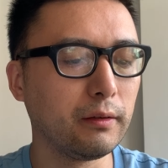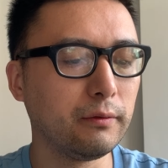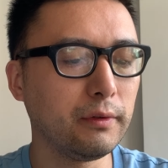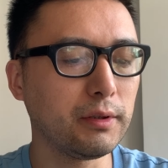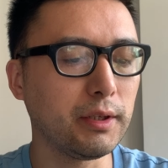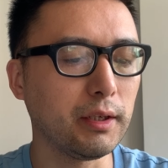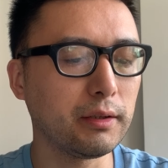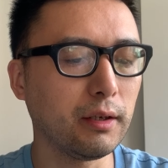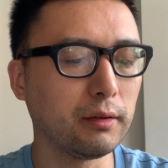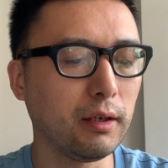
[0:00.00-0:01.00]
凤姐
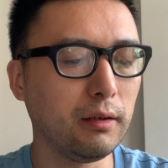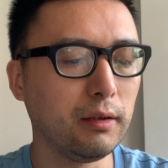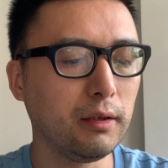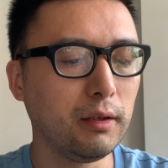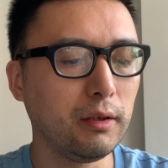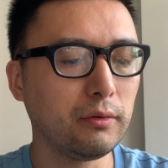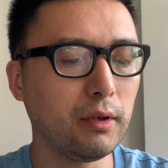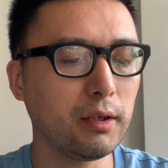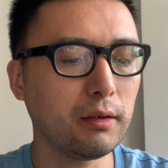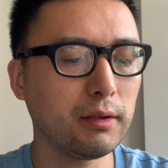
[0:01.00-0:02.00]
笑道：“
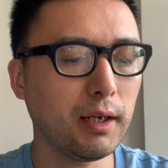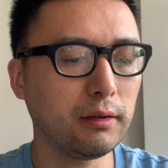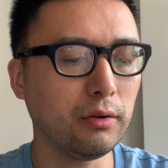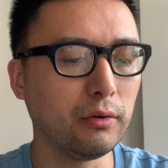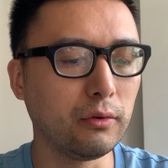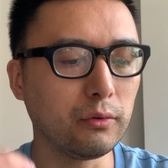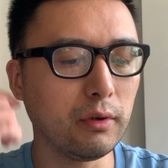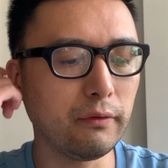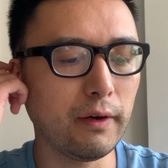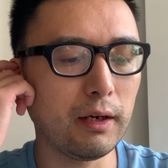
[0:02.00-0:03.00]
鸳鸯丫头
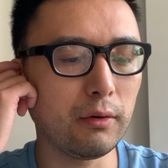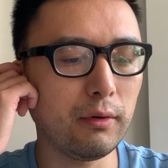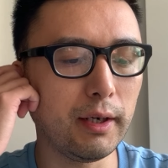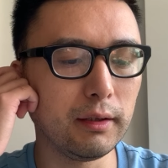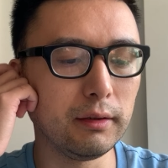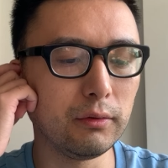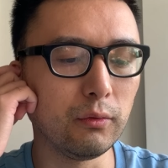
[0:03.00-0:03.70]
越发坏了，